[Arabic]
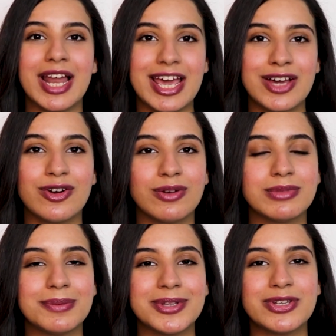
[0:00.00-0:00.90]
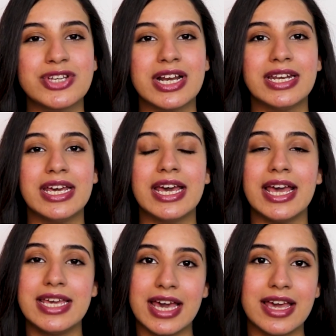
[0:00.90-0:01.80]
الحاجة رقم 18 ان
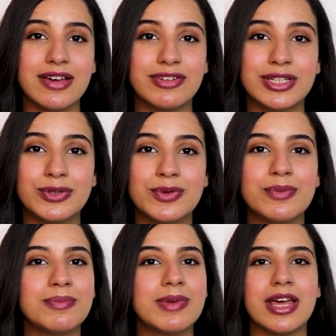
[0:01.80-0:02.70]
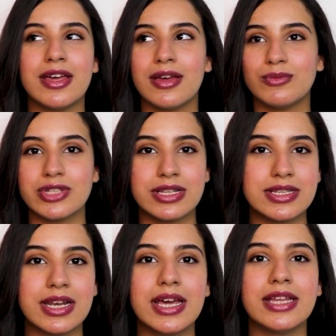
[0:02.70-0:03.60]
هي اي حاجة فاتتكم آه،
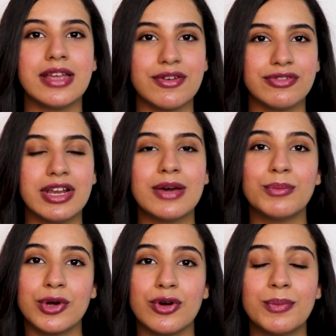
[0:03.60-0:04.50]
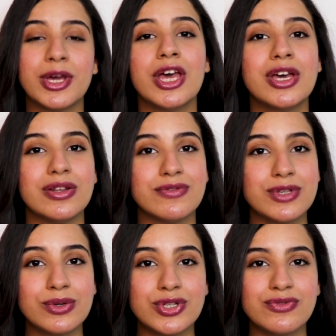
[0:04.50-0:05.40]
مسلسلات افلام برامج نفسكم